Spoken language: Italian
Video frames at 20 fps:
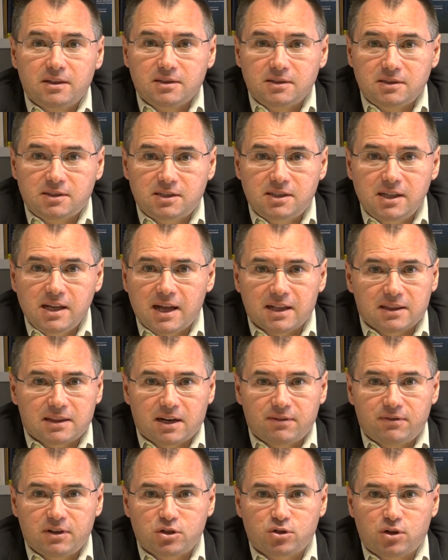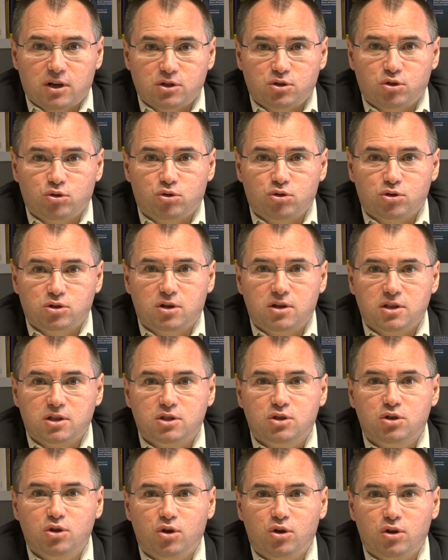sia attraverso la
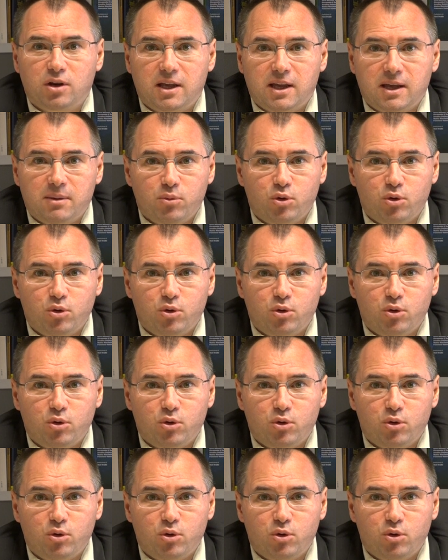sottoscrizione